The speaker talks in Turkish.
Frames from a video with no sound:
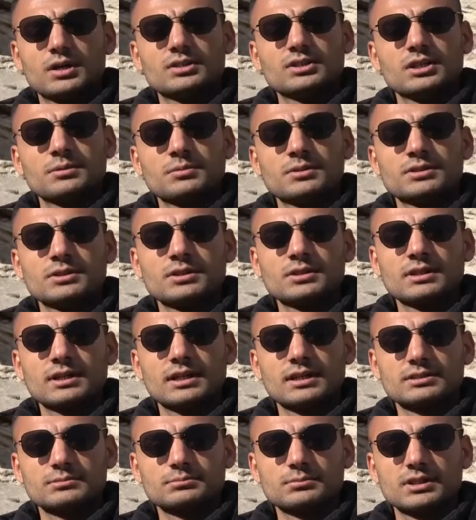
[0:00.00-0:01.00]
Adıyaman'dan
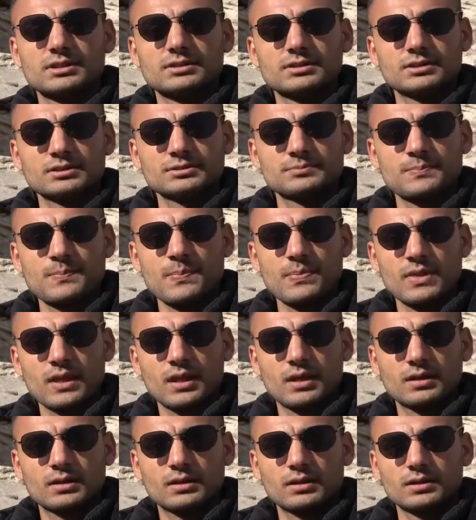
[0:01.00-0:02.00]
geldim ben de.
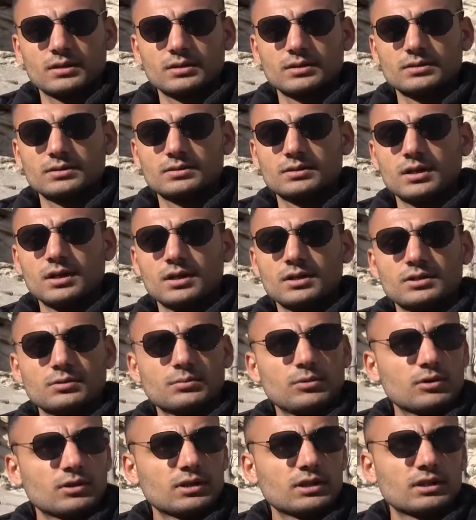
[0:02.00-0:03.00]
E,
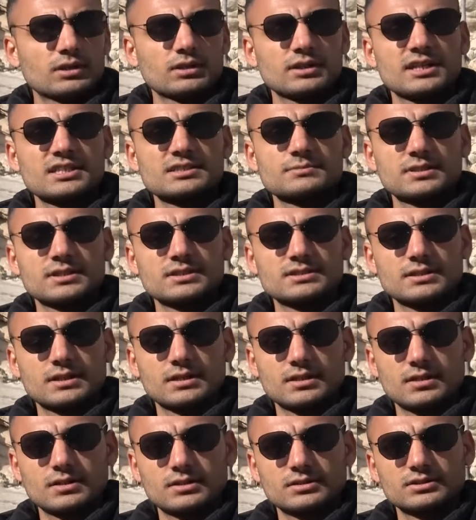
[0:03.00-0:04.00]
tarihi bölgelerini gezmek
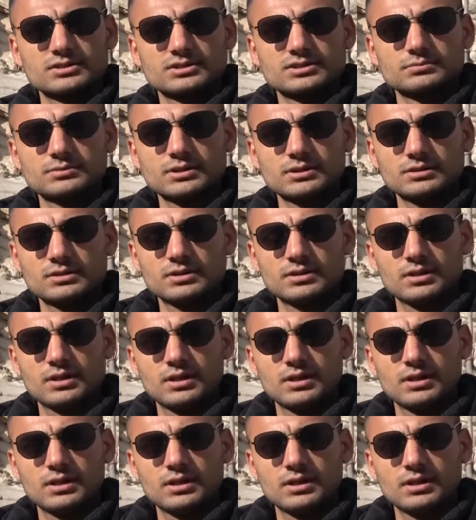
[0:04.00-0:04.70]
istedik arkadaşımdan.